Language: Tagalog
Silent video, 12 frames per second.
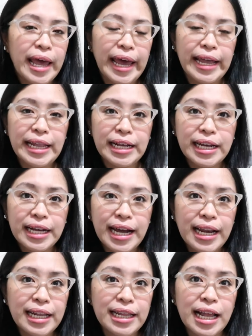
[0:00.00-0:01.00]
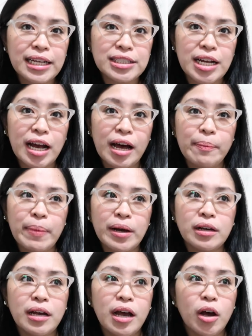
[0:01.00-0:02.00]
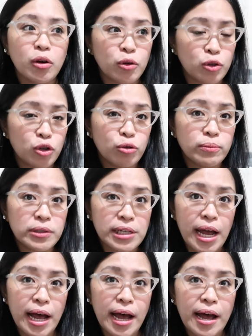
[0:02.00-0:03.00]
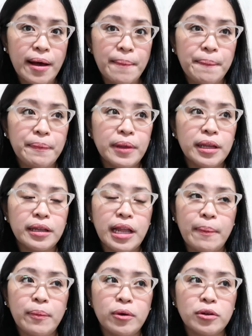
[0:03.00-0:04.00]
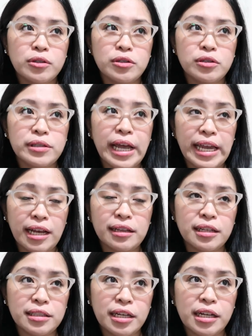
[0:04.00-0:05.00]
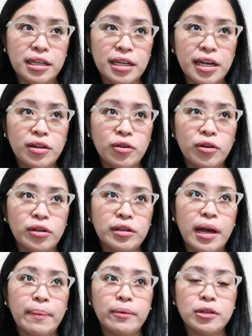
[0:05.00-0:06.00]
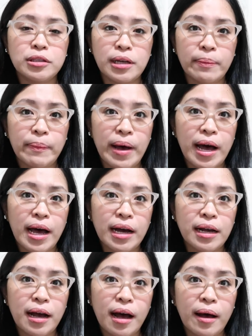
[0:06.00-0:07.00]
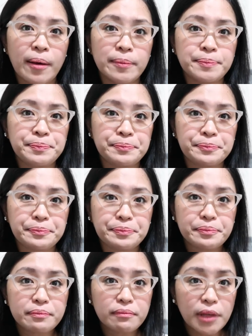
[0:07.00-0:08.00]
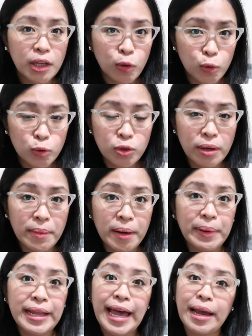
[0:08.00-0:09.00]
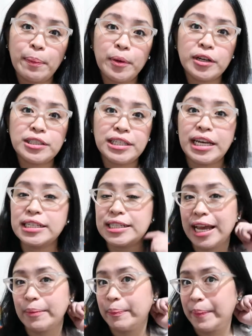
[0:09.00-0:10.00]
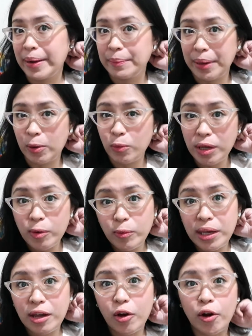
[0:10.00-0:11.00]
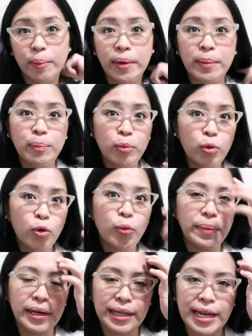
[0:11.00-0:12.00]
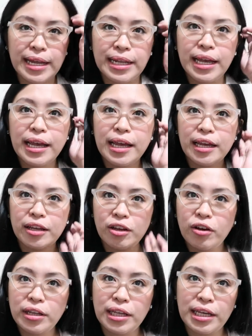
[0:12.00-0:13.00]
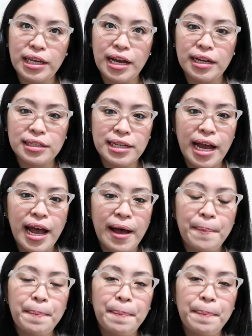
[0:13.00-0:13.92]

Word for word: And nagagalit lang siya kapag gutom siya. Tapos, naiyak lang siya ng ganon. Tapos, kapag, um, gusto niya magpa-diaper change, like pag may wiwi or may poop, ganyan. Yun, iiyak siya.